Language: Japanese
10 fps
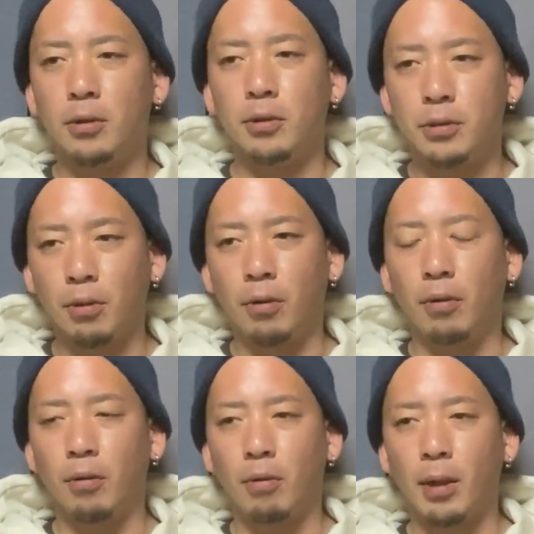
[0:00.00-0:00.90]
えん
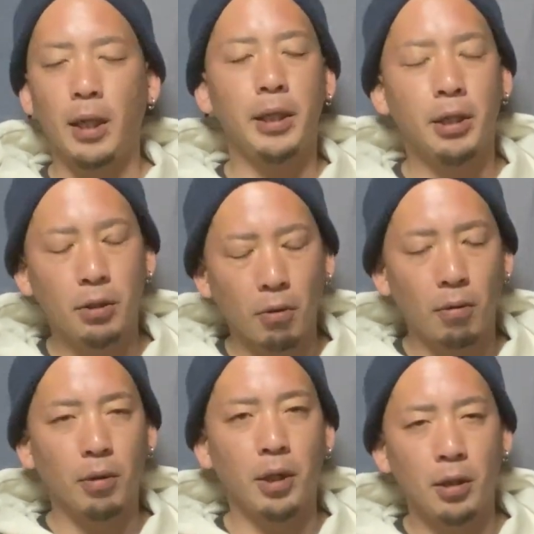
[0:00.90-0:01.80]
と細かいとこ
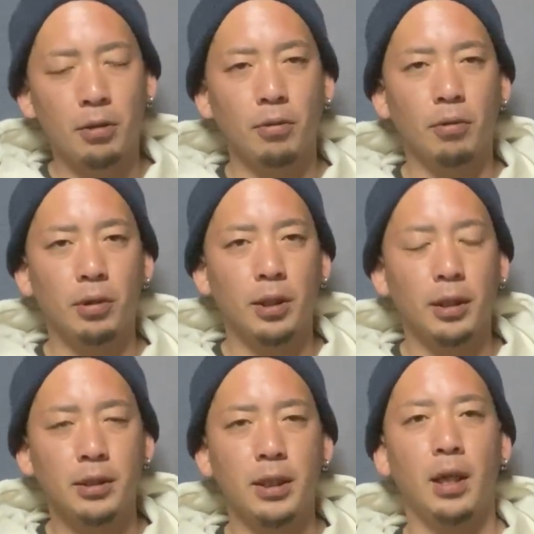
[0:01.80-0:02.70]
ろ気になるところってた
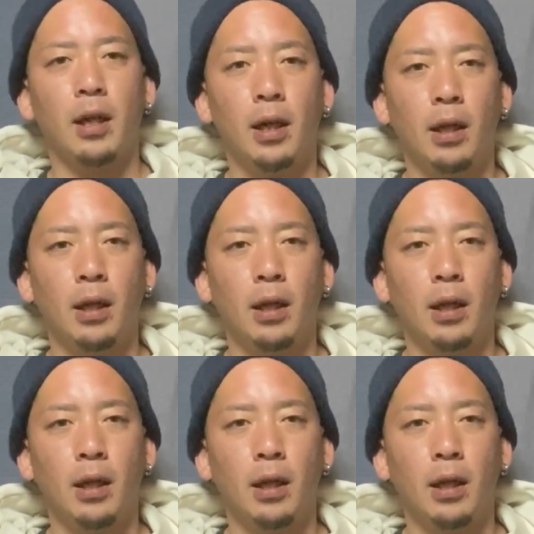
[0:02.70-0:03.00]
くさん